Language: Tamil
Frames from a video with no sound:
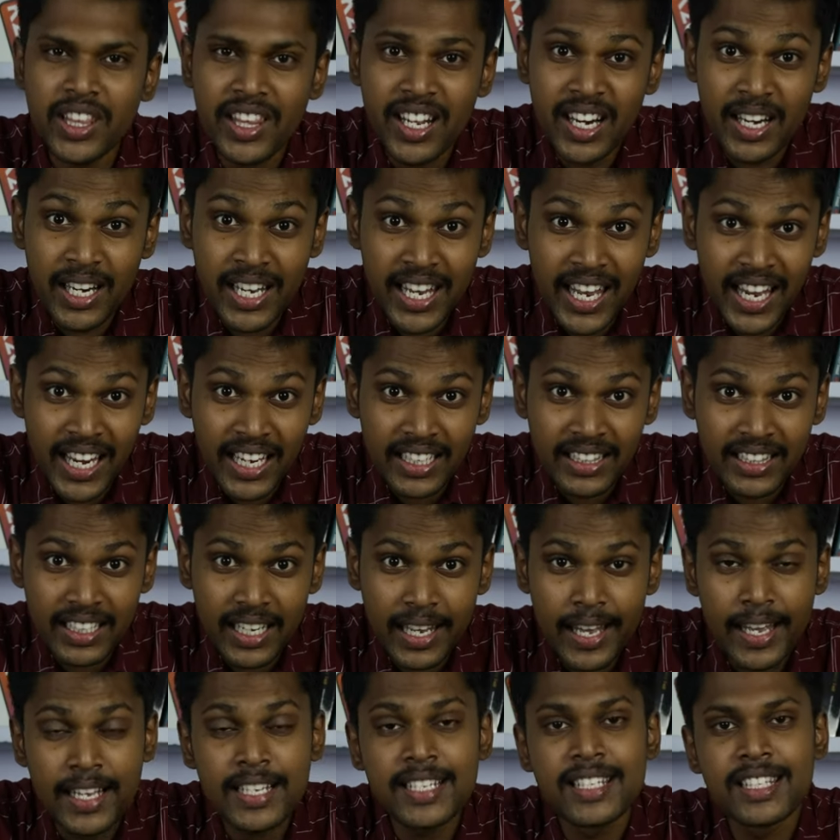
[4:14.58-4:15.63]
சுசீந்திரன்
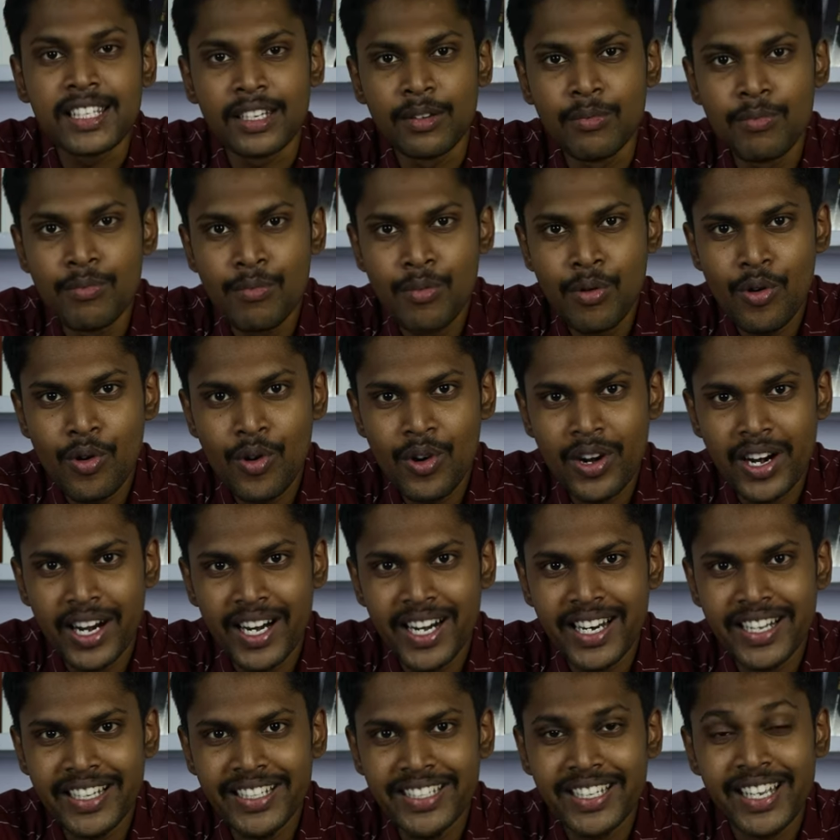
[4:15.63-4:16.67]
இயக்கத்தில் சிம்பு
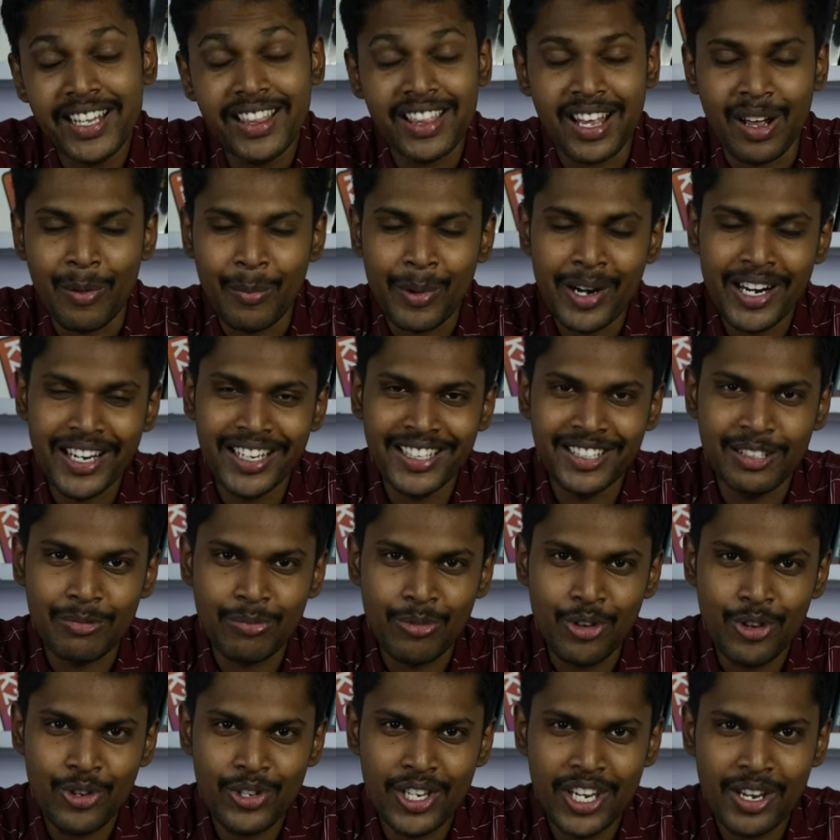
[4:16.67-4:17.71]
நடித்து தமனஸ்
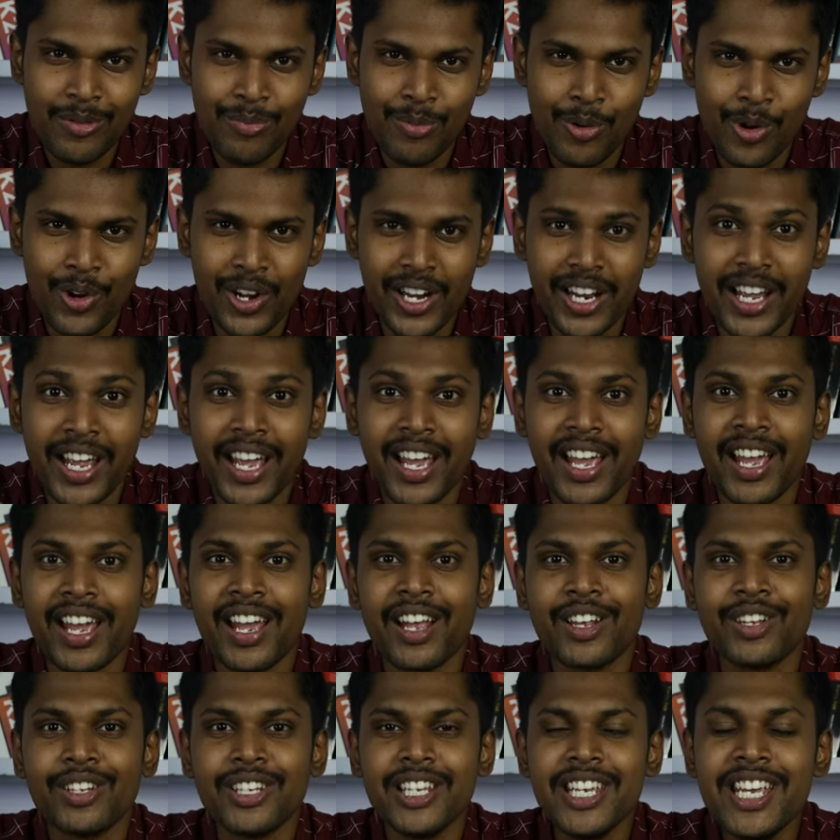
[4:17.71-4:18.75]
மியூசிக் போட்டு
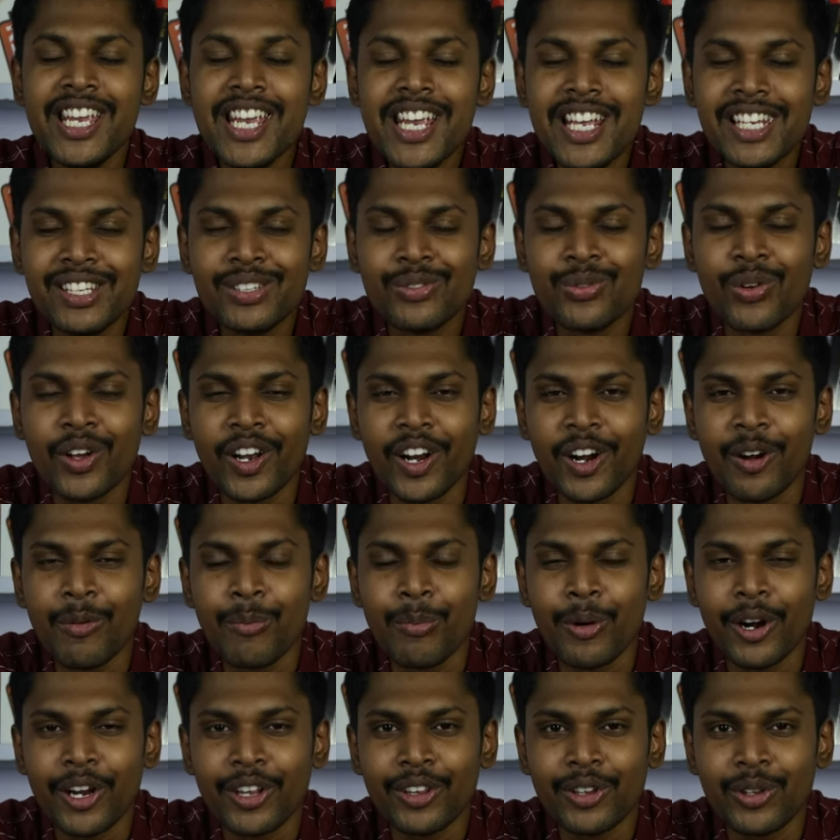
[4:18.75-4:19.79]

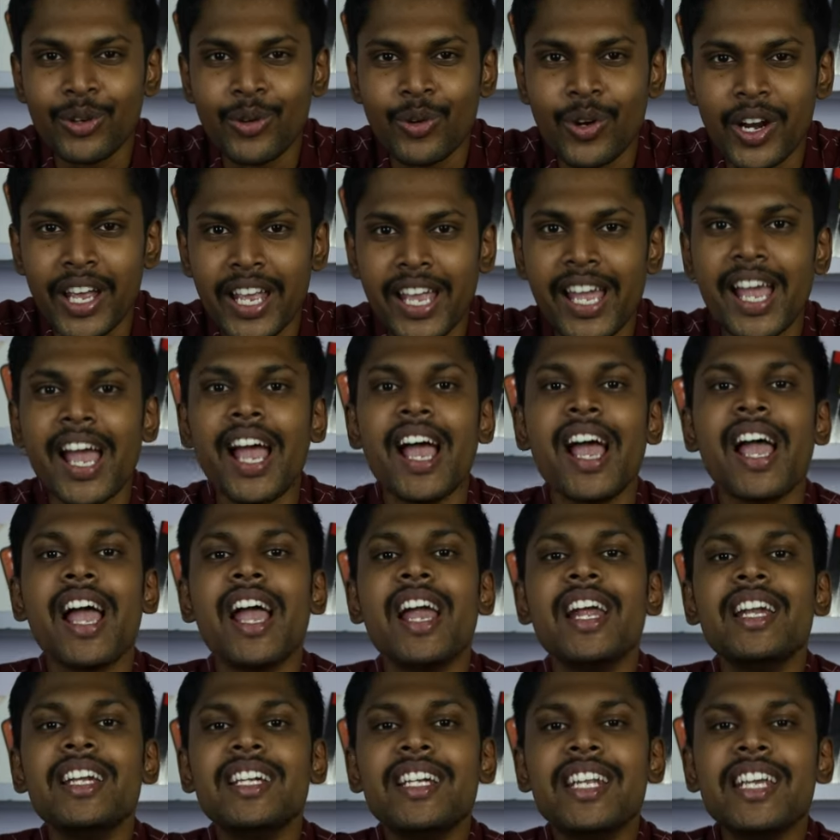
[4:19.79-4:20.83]
ஈஸ்வரன் படத்தினுடைய
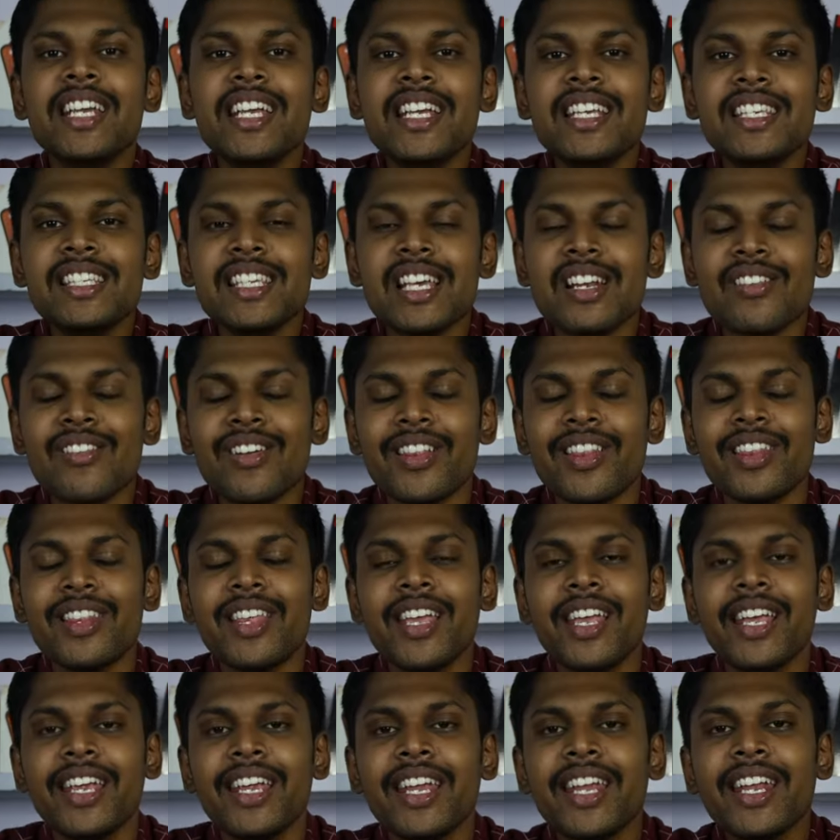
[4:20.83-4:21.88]
டீசர்
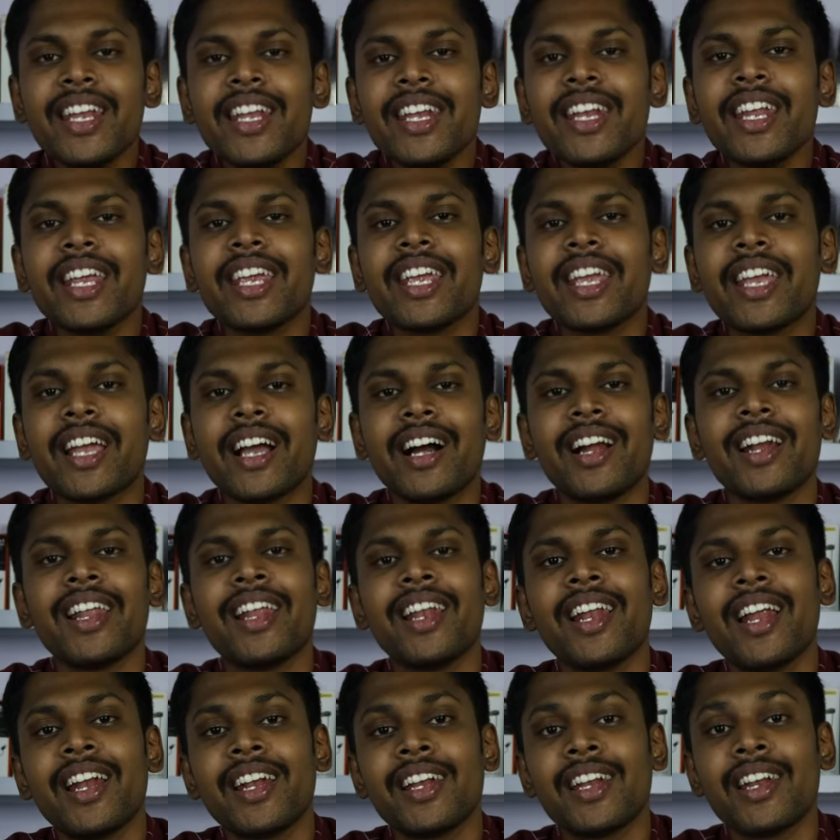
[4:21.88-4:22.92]
வந்து இன்னைக்கு
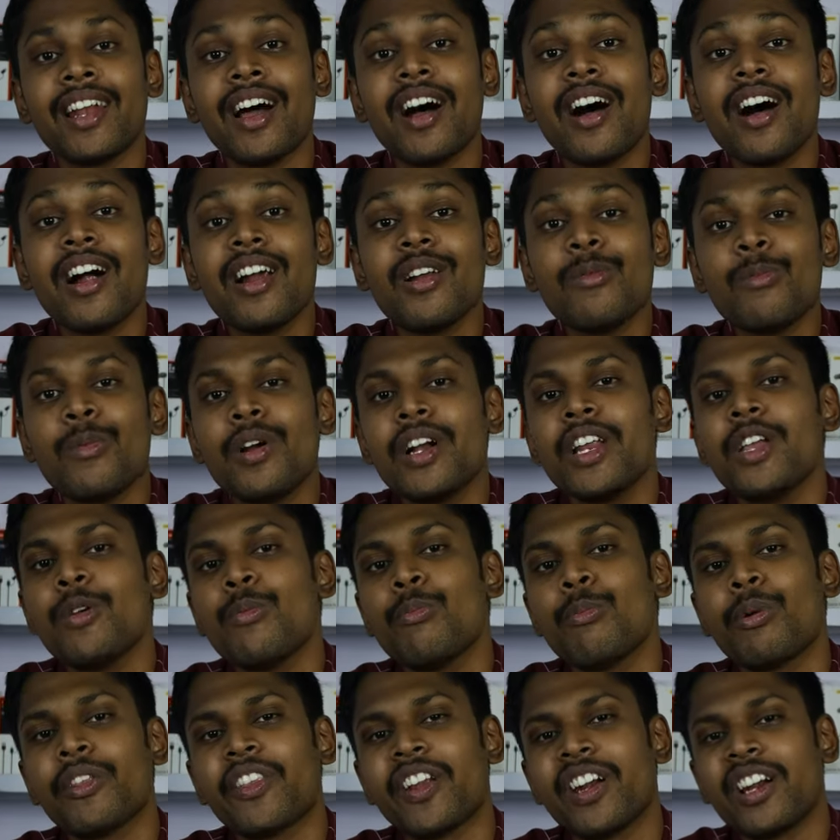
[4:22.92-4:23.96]
காலையில் நாலு மணி
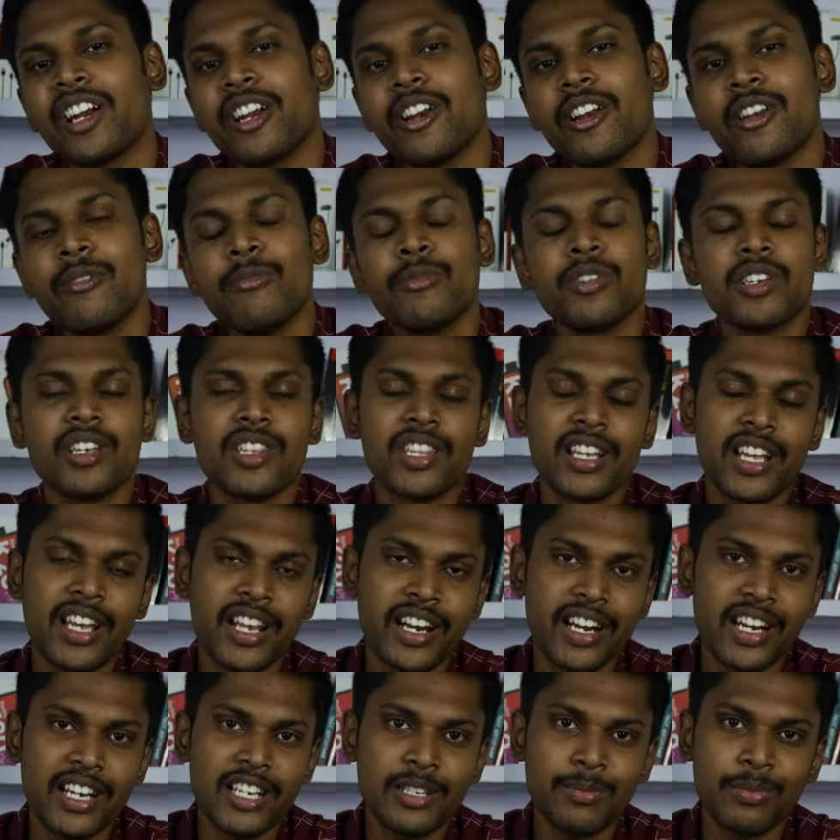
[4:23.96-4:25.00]
முப்பத்தி ரெண்டு
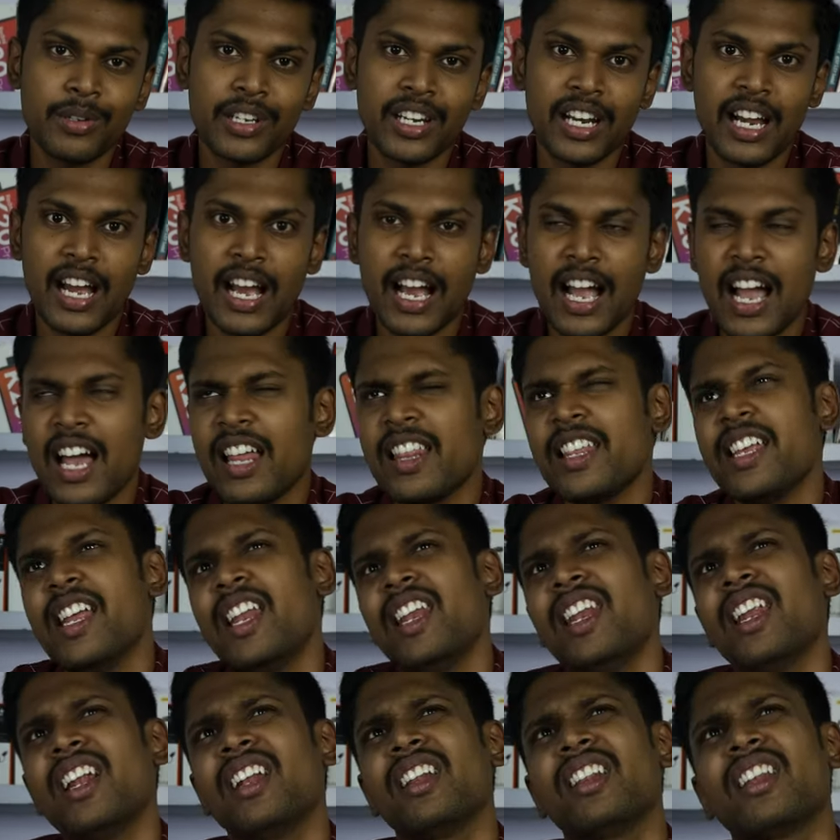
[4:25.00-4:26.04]
நிமிஷத்துக்கு ரிலீஸ் பண்ணியிருக்காங்க அது
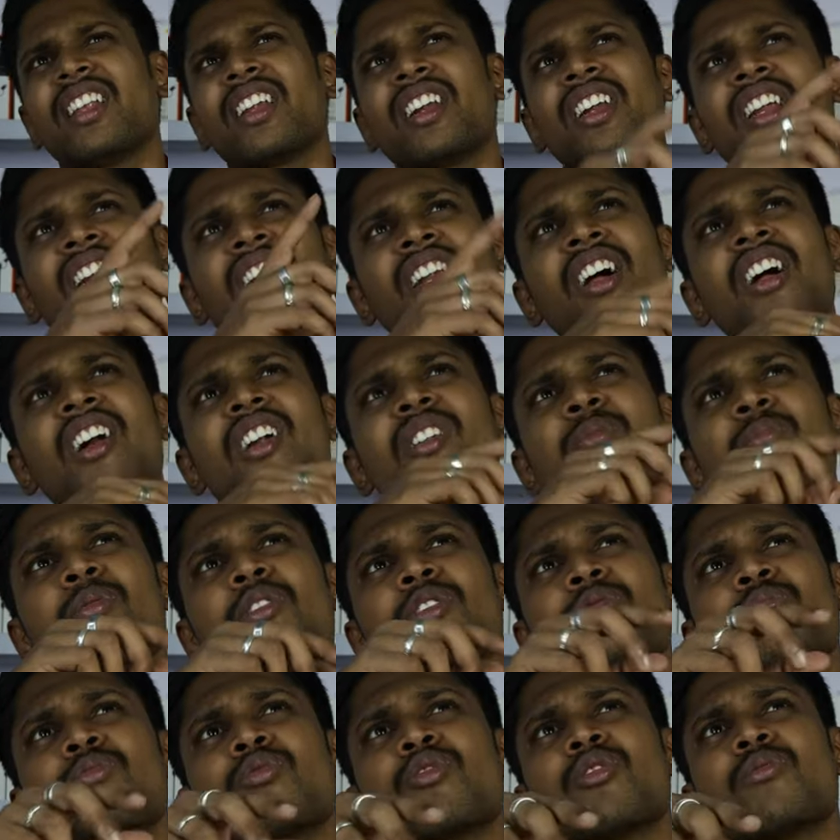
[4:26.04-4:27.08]
என்னன்னு தெரில நாலு
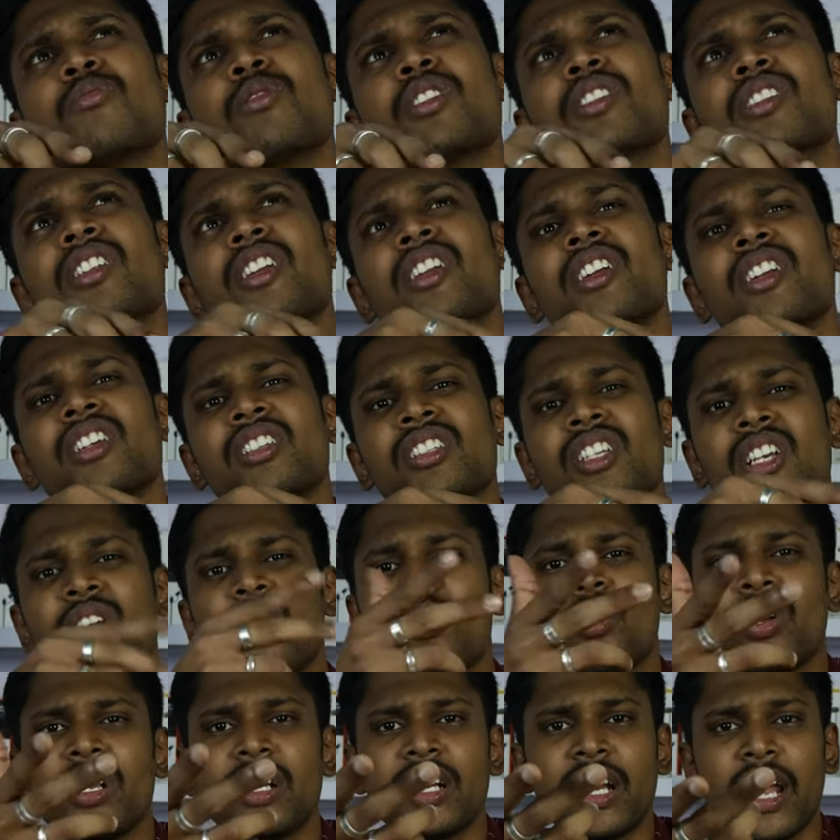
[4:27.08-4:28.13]
ப்ளஸ் மூணு ப்ளஸ் ரெண்டு
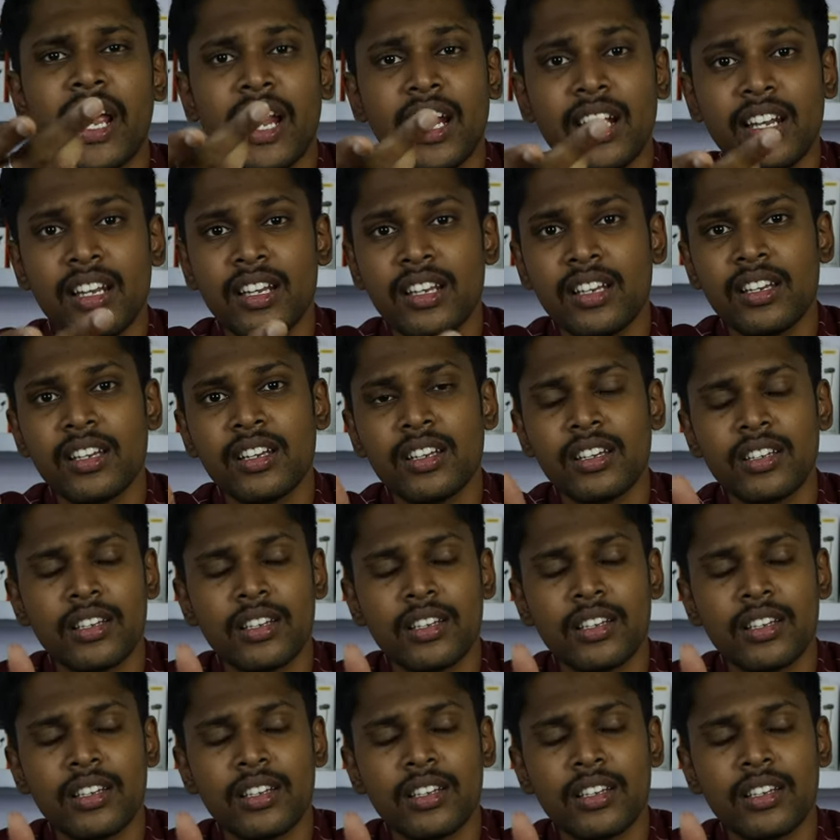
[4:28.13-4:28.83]
சீக்வல் டு நைன்